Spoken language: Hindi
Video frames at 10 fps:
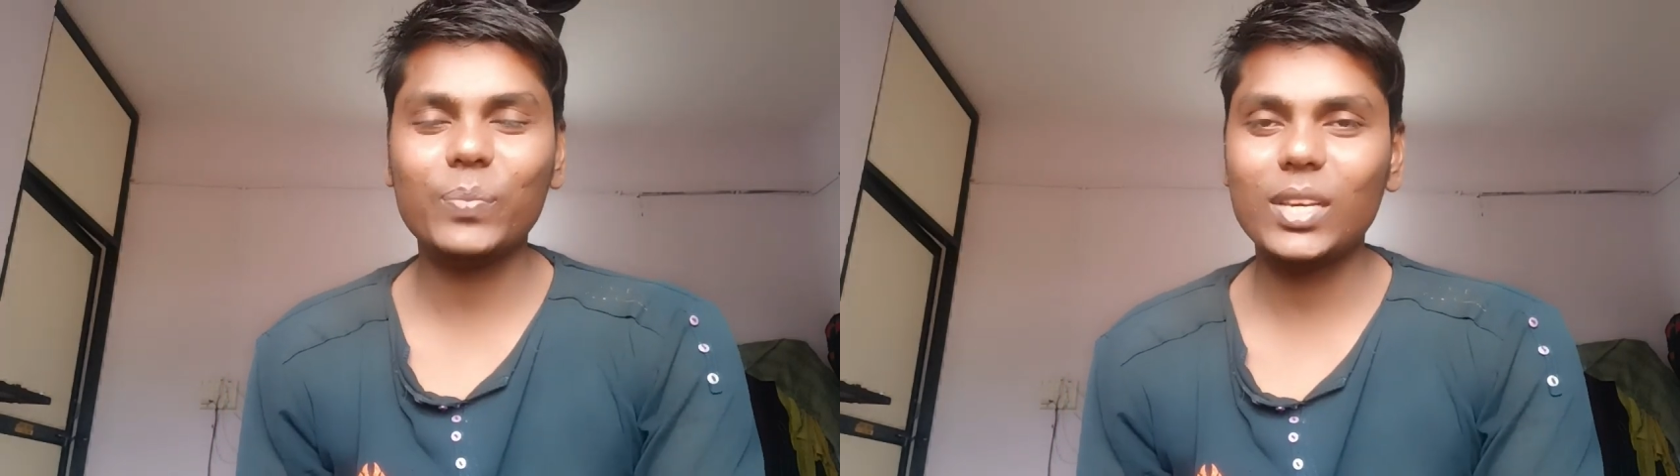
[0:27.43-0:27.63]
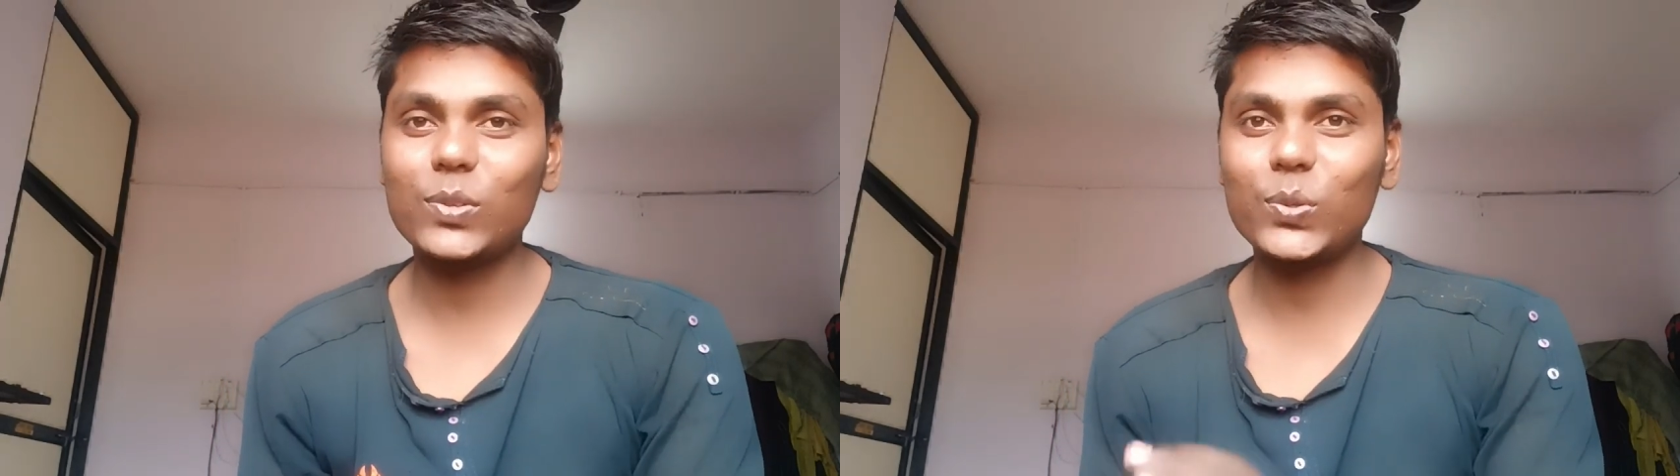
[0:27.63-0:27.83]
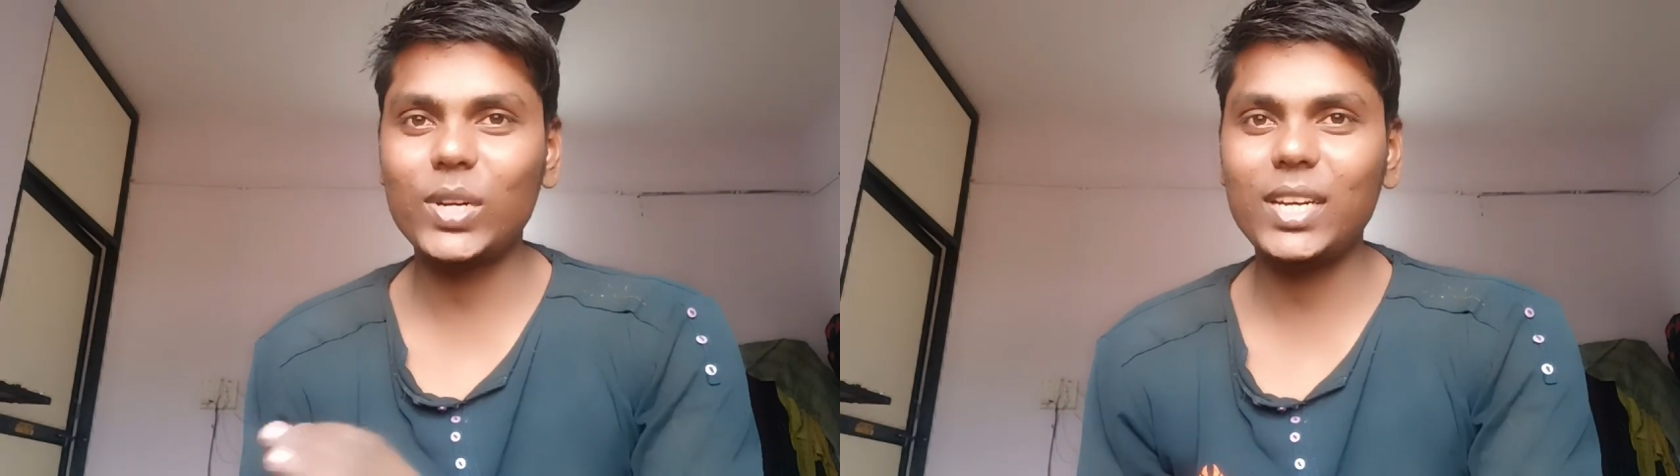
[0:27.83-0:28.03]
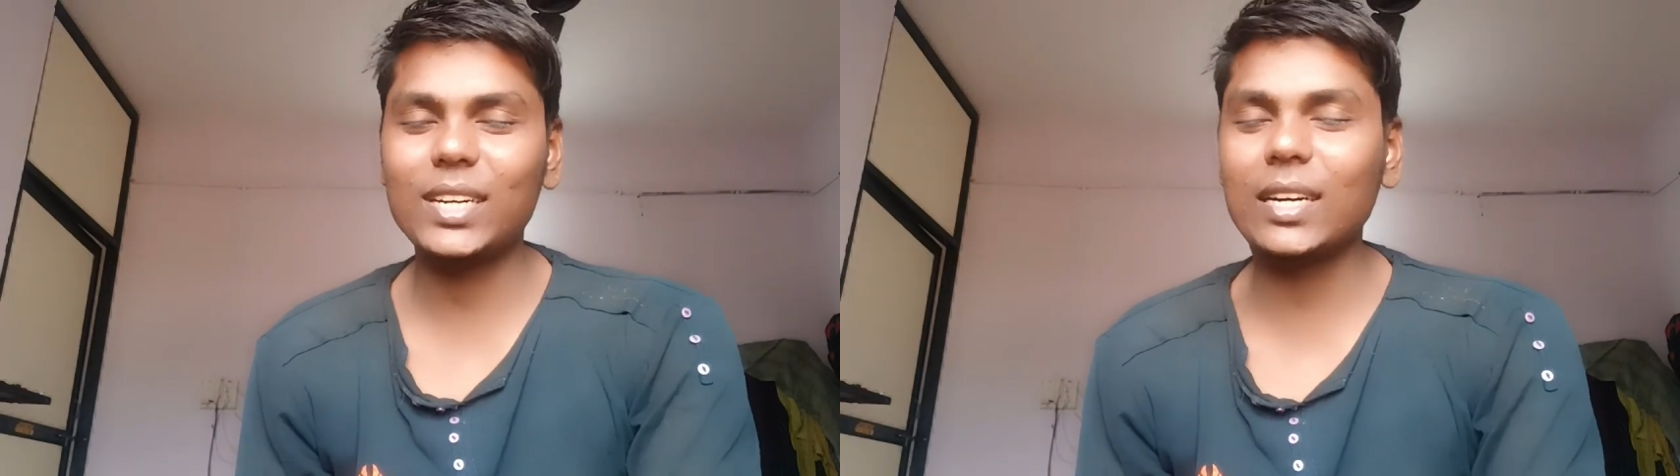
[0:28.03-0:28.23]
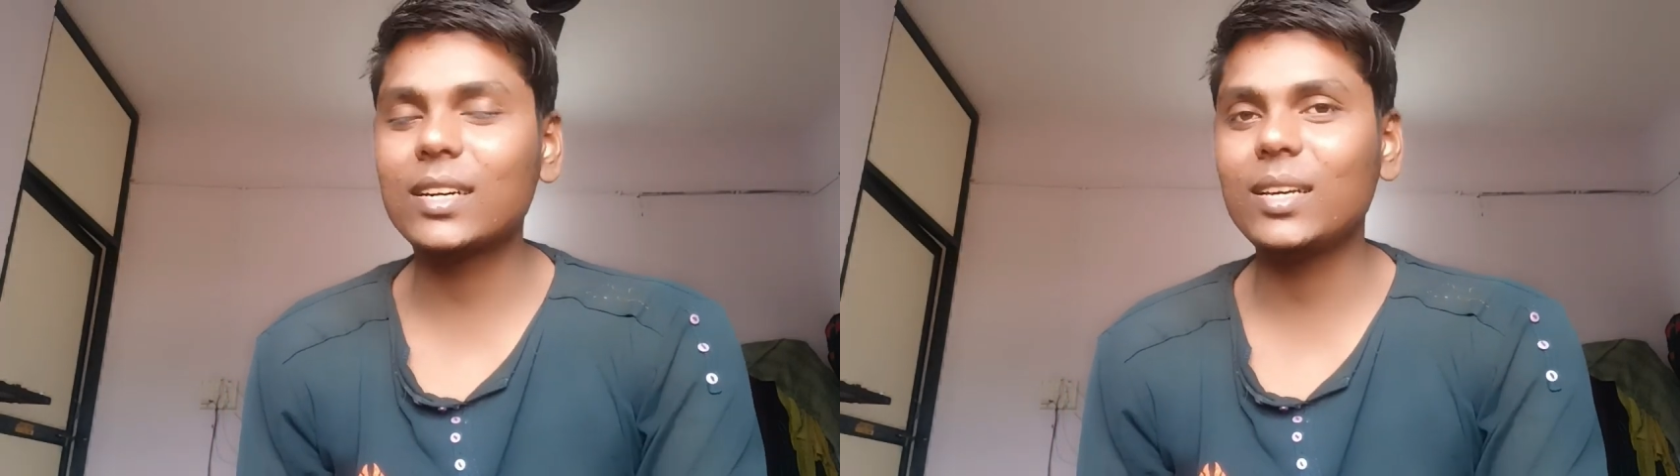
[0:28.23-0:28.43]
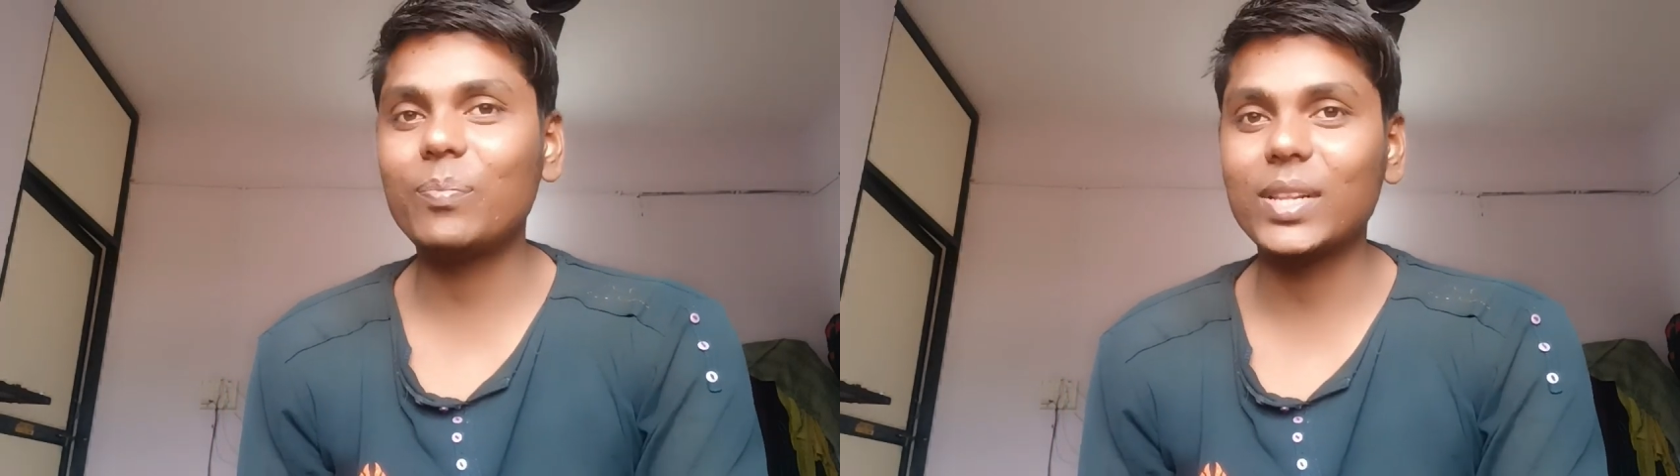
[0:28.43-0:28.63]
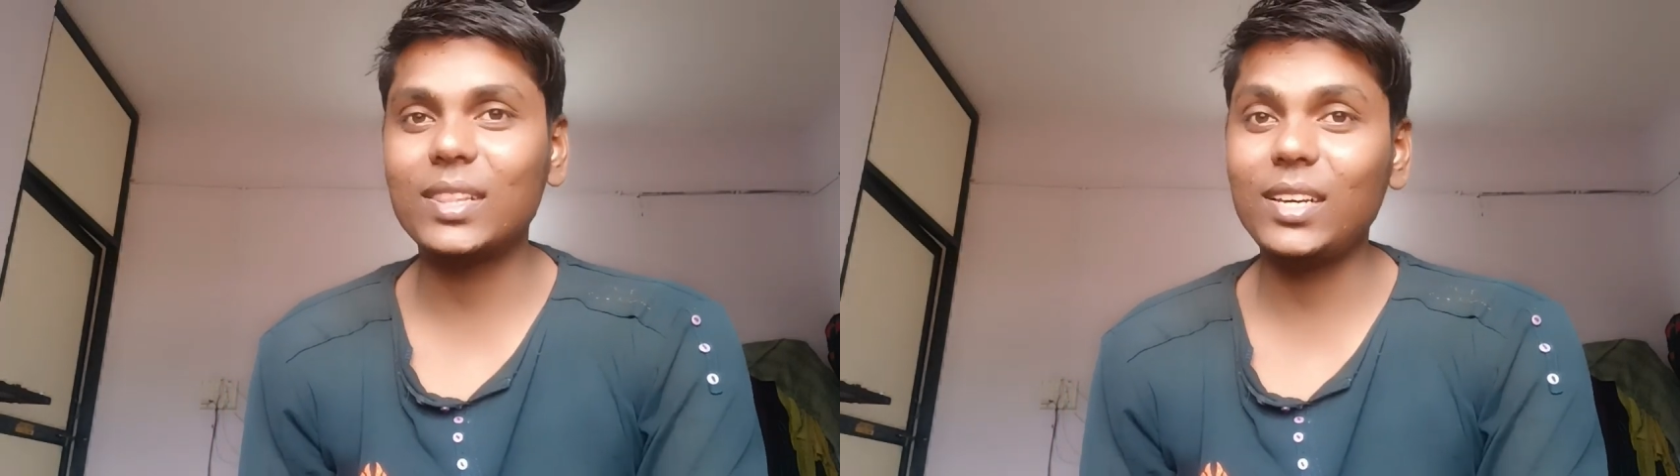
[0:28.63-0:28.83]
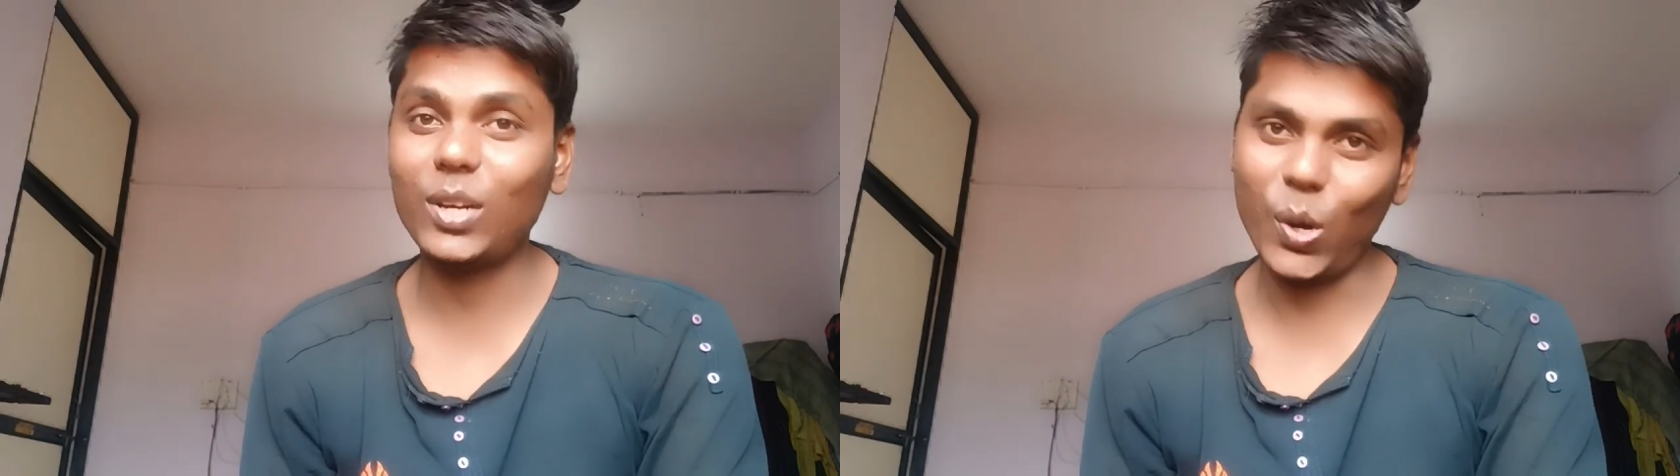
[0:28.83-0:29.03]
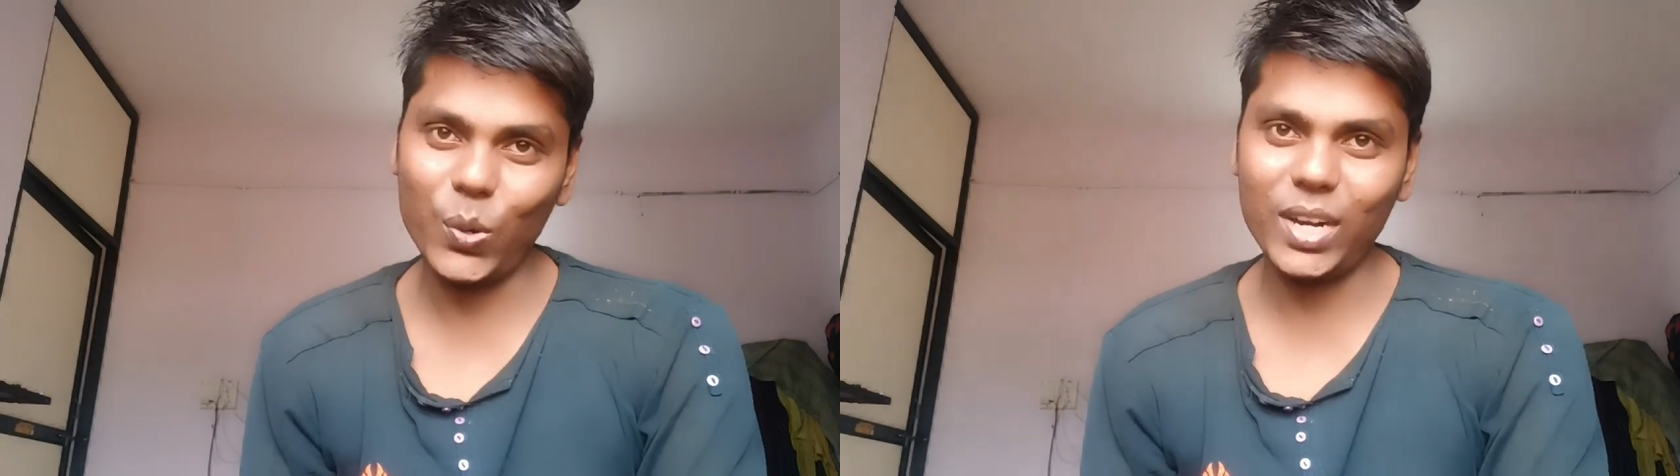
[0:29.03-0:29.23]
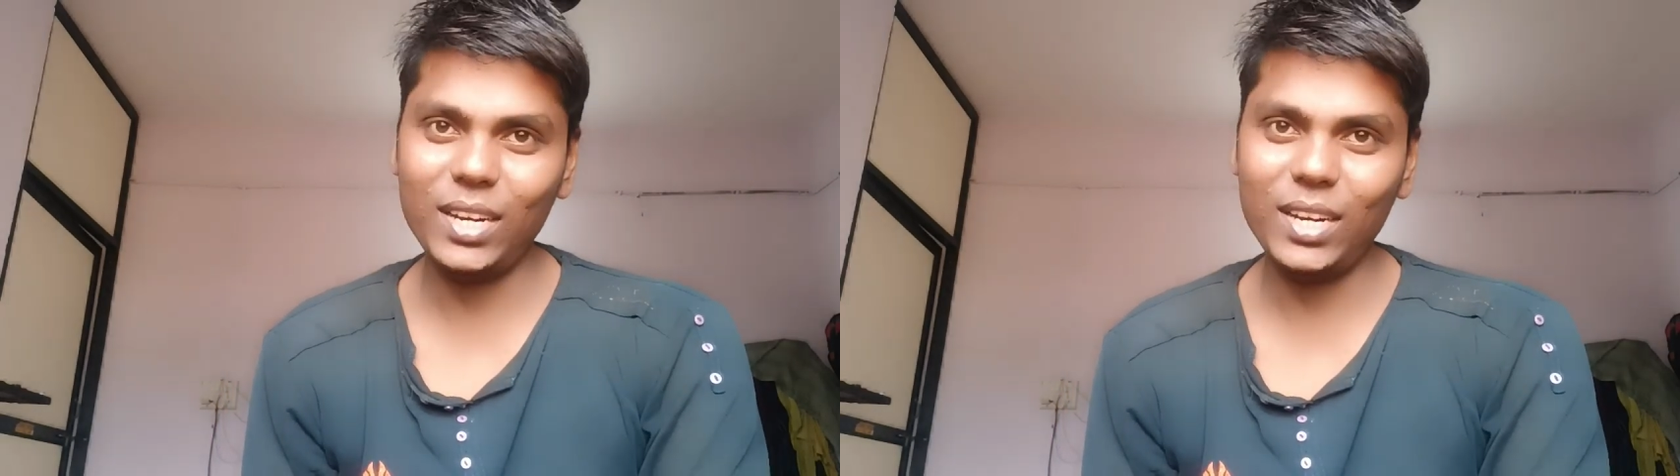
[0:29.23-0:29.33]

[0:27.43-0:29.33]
कि सूरज एक्टर की पत्नी कौन है